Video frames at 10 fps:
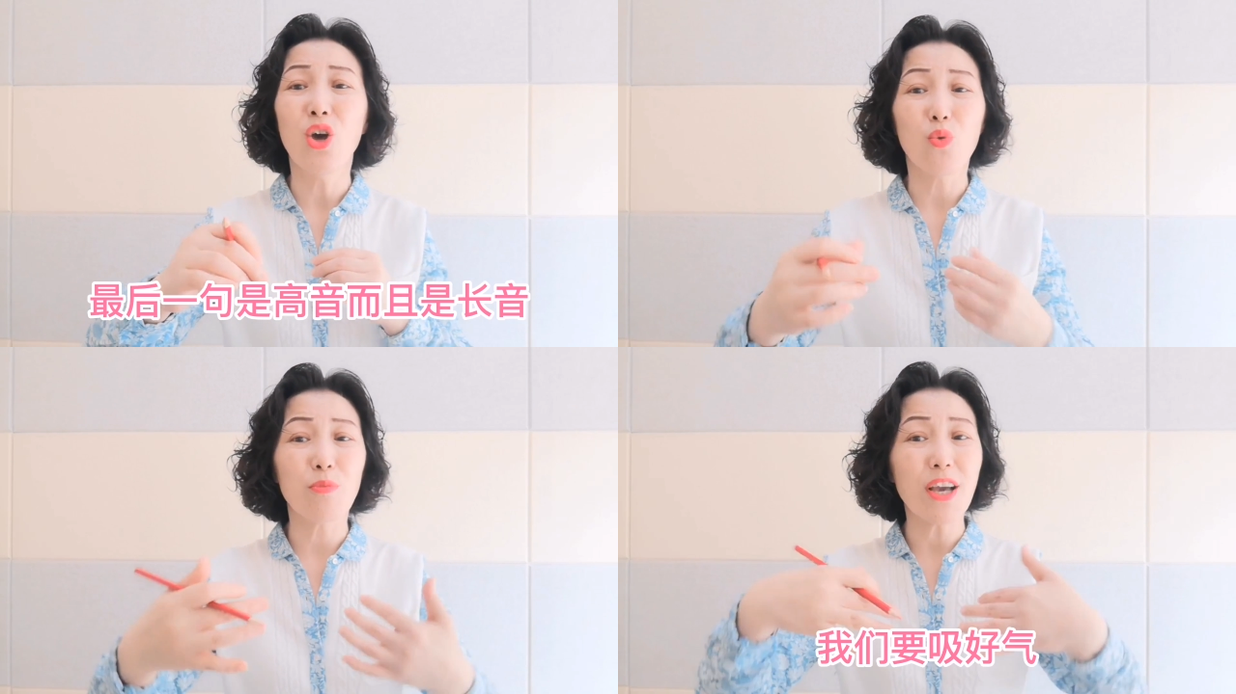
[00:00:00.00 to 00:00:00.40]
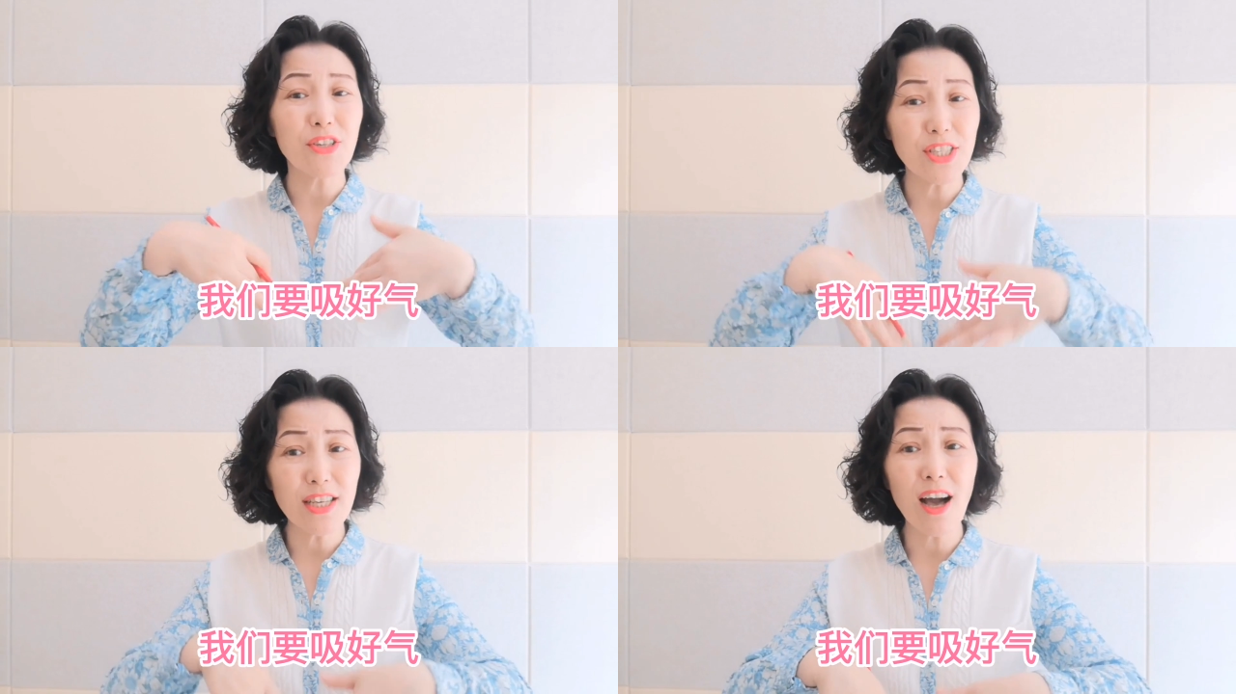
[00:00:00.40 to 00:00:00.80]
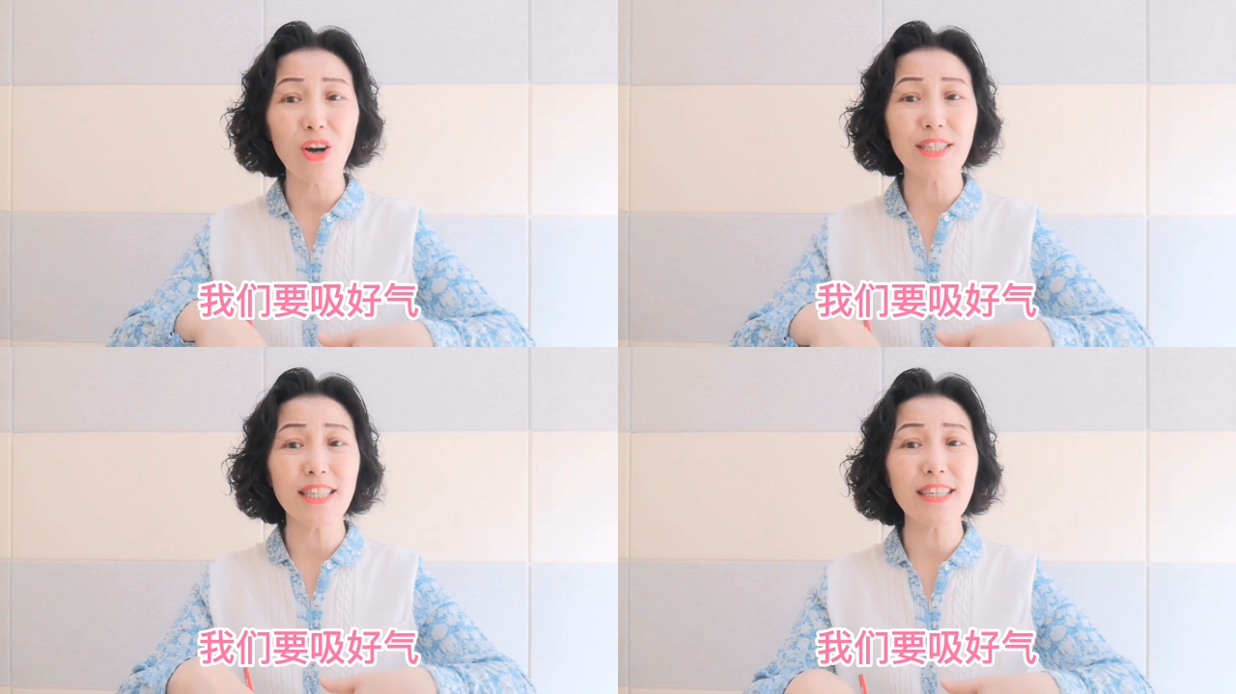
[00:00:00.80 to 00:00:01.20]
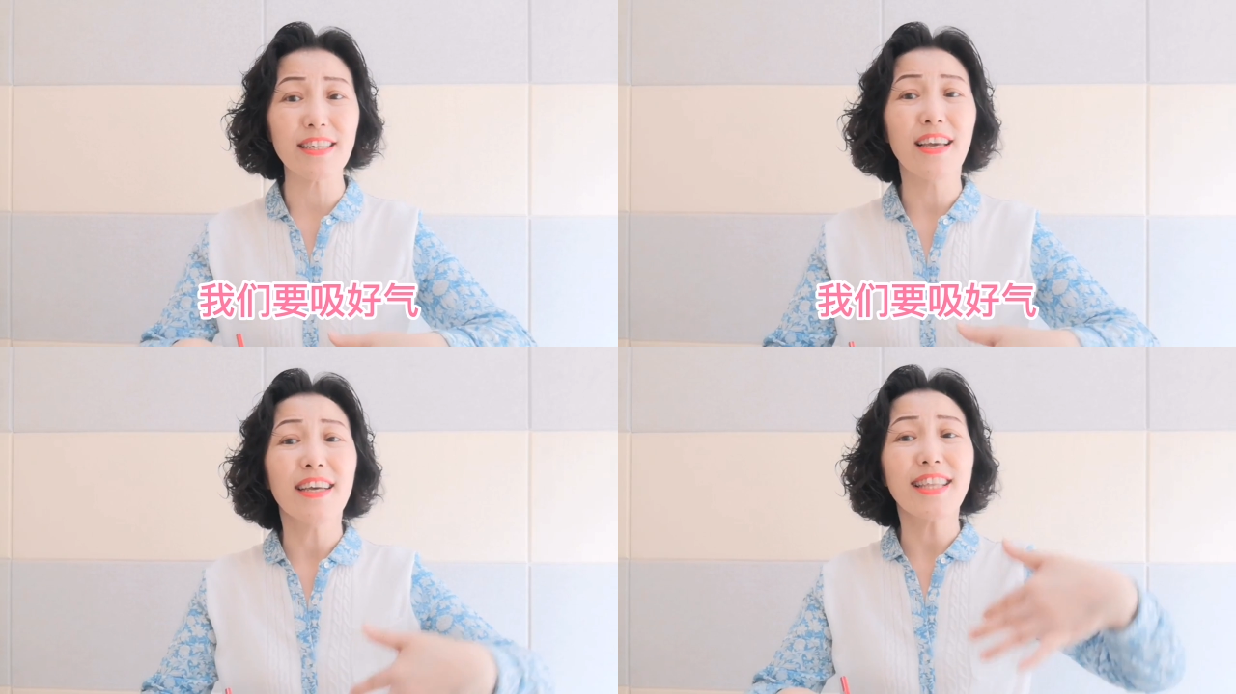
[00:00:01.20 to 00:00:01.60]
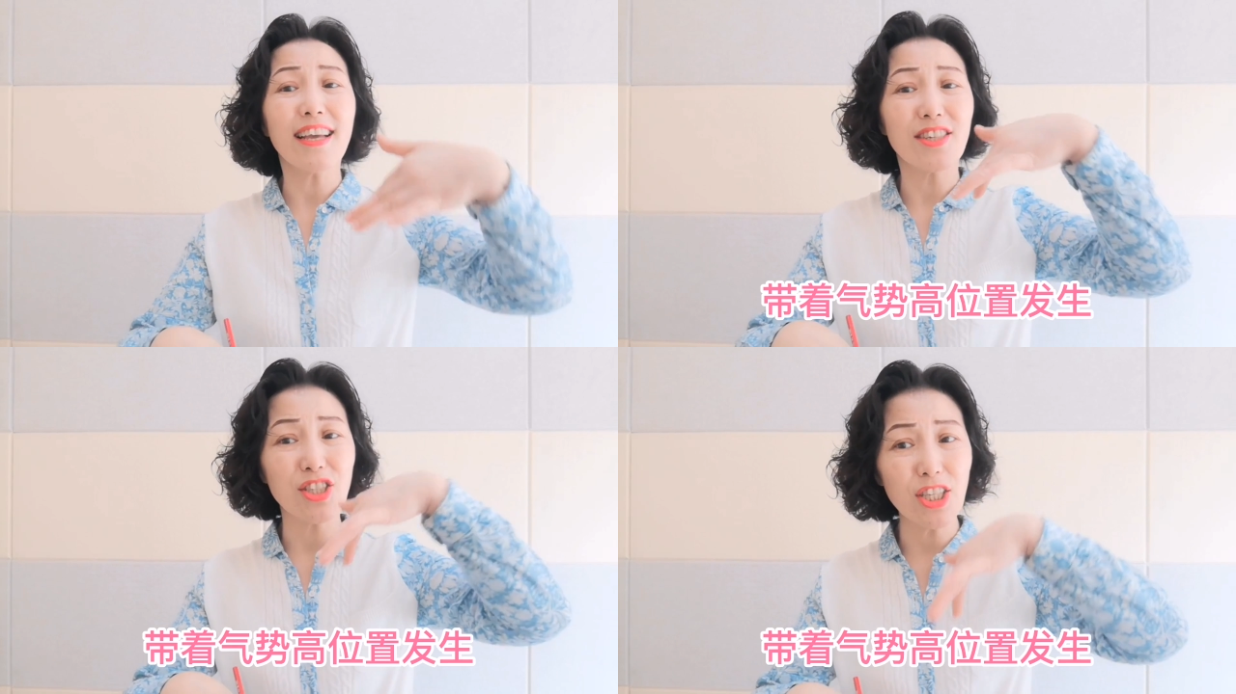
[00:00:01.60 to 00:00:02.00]
我们要吸好气，
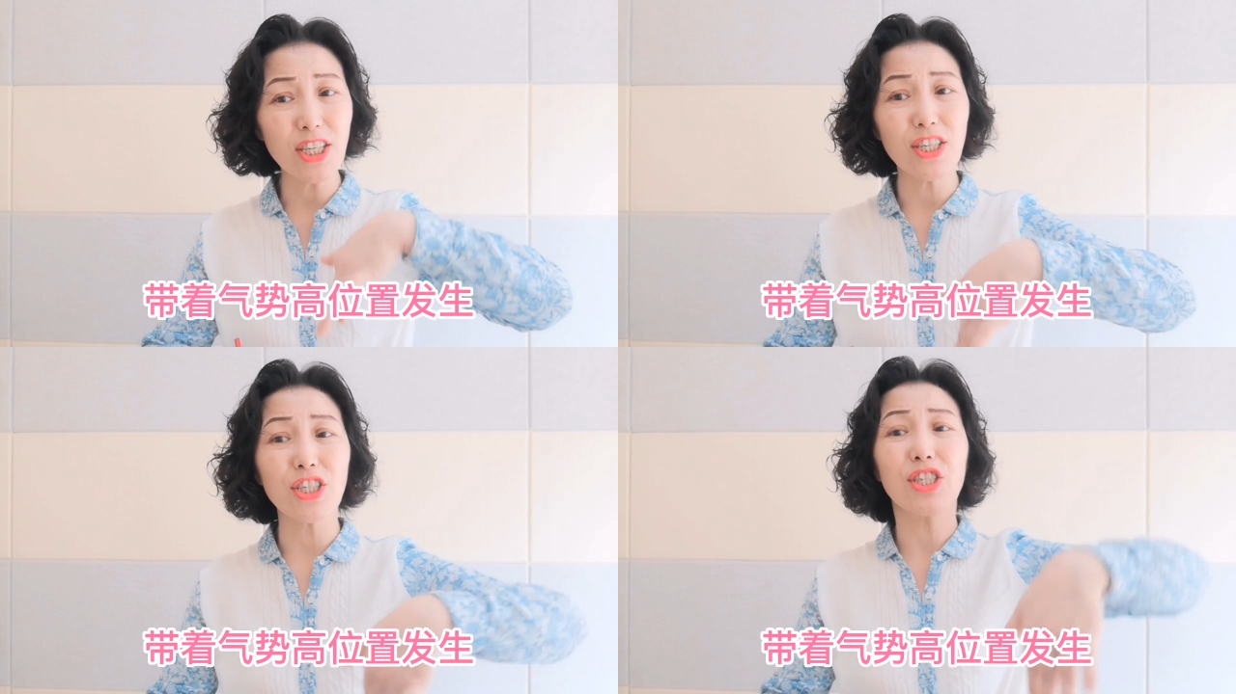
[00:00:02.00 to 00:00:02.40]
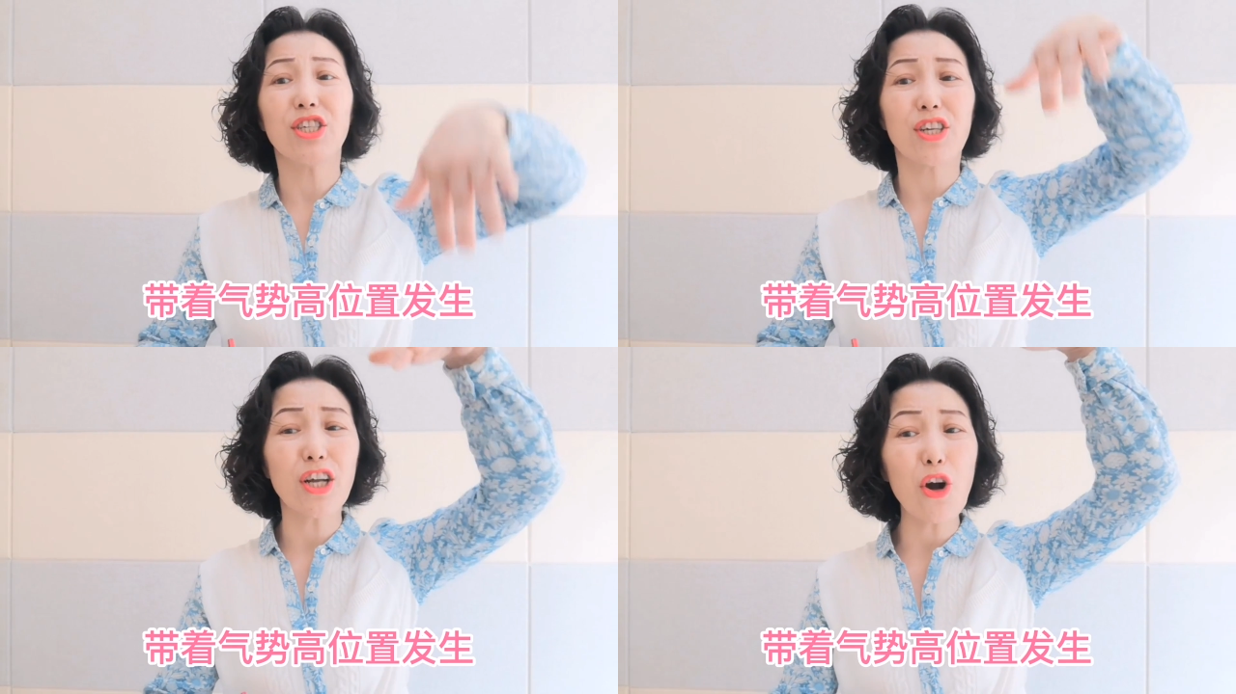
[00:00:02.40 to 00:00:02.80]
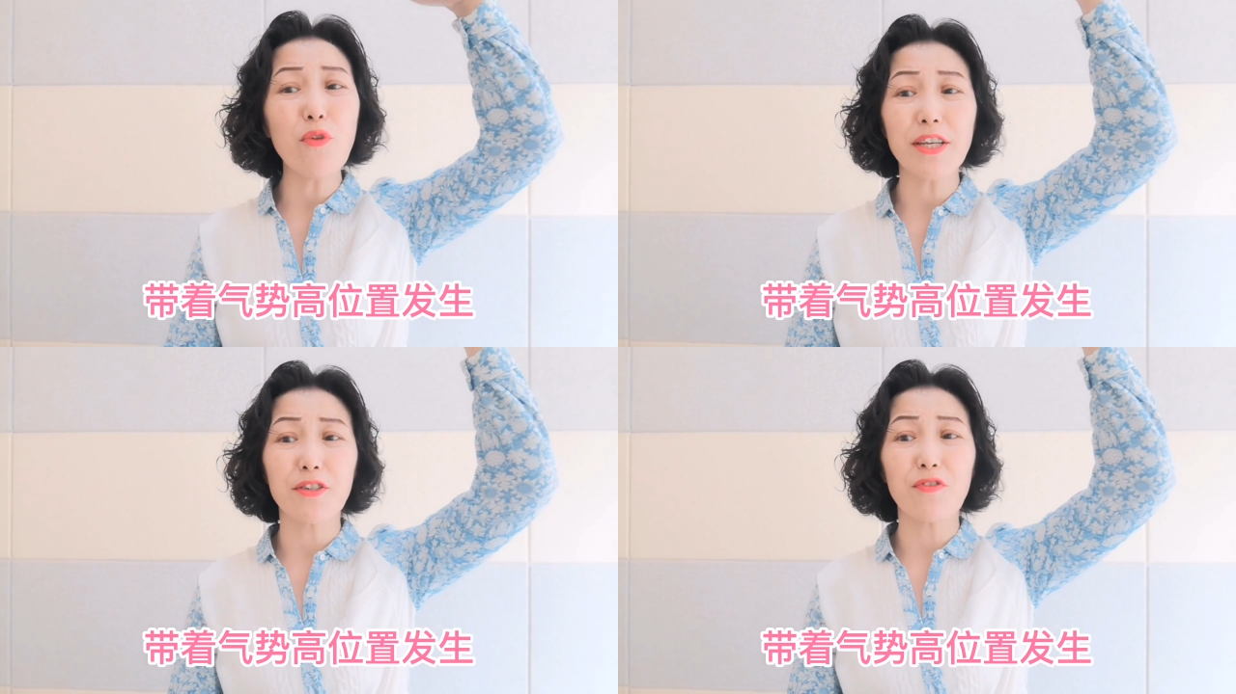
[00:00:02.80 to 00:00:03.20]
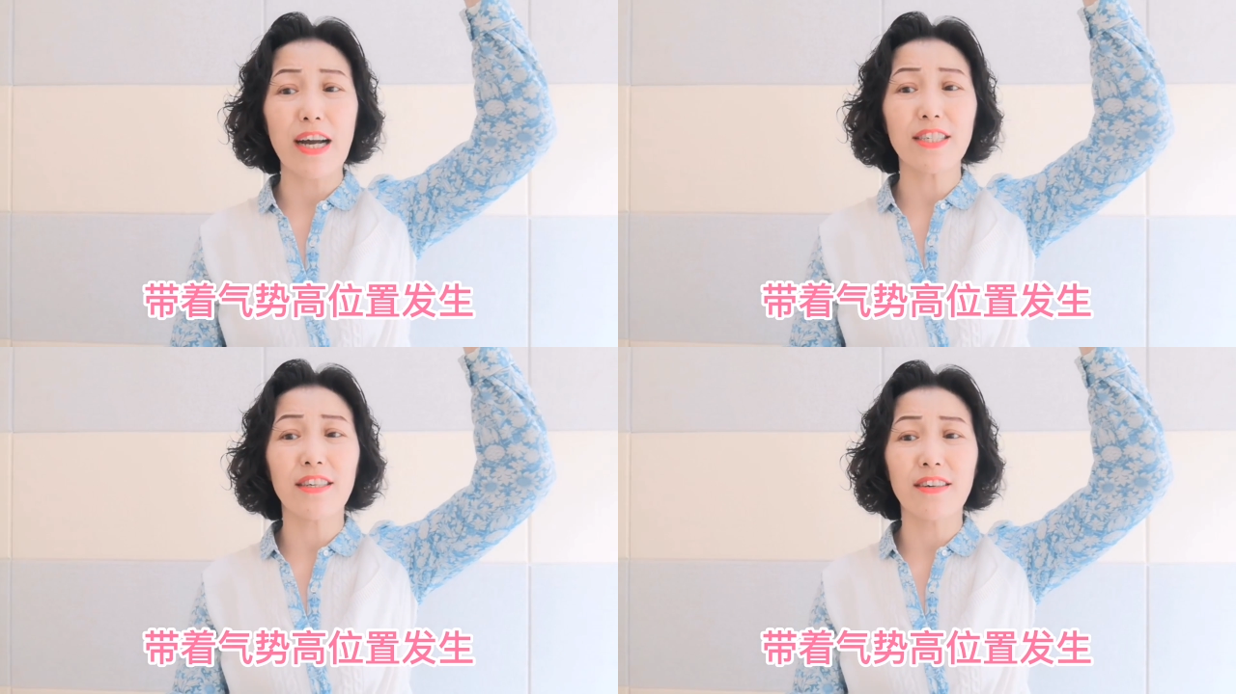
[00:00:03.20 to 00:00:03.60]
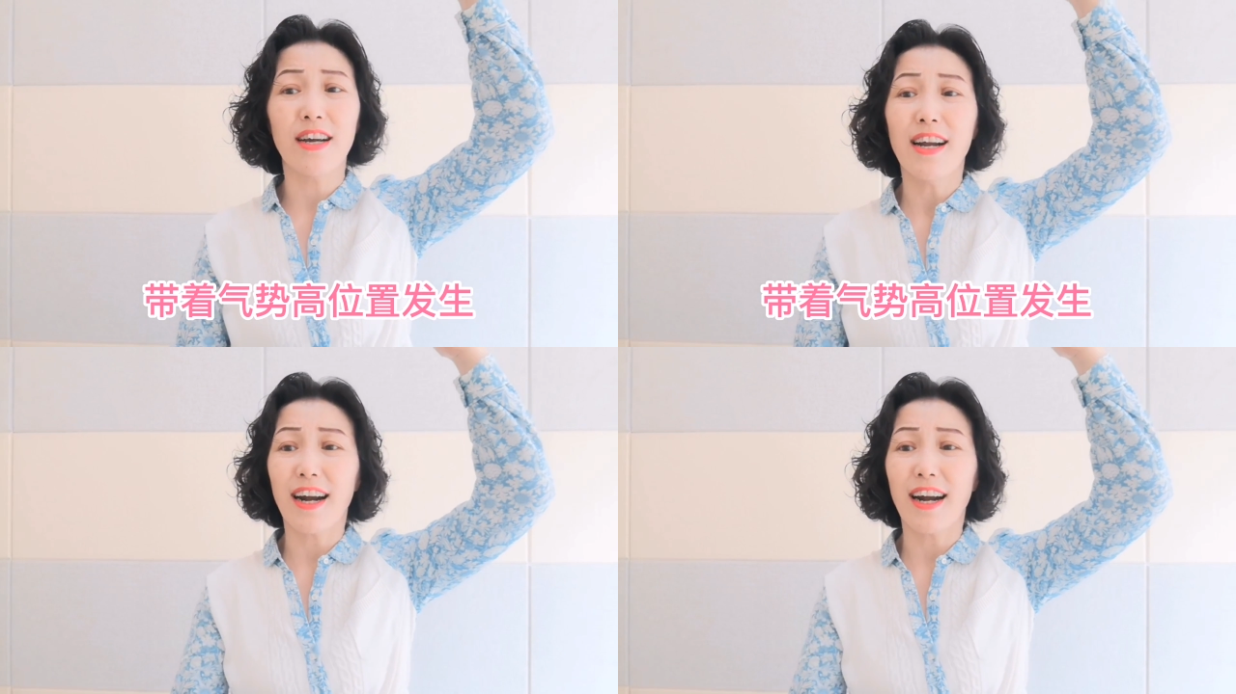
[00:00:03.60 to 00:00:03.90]
带着气势高位置发声，